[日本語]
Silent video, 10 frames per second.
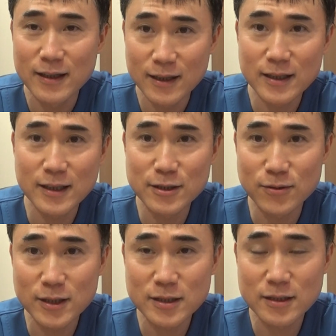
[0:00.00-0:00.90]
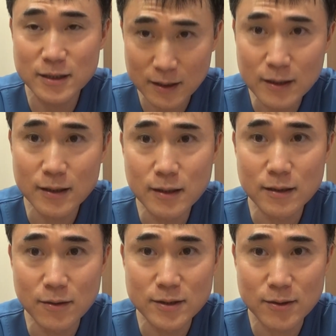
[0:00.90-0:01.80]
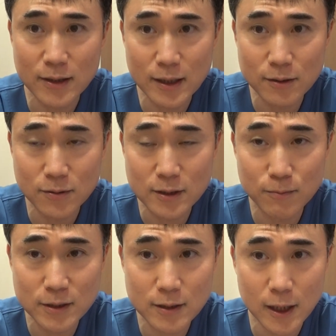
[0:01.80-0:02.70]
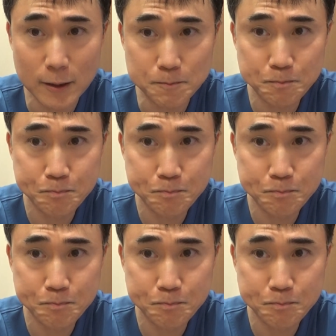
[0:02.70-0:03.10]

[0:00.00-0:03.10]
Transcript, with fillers: はい以上ですご視聴ありがとうございました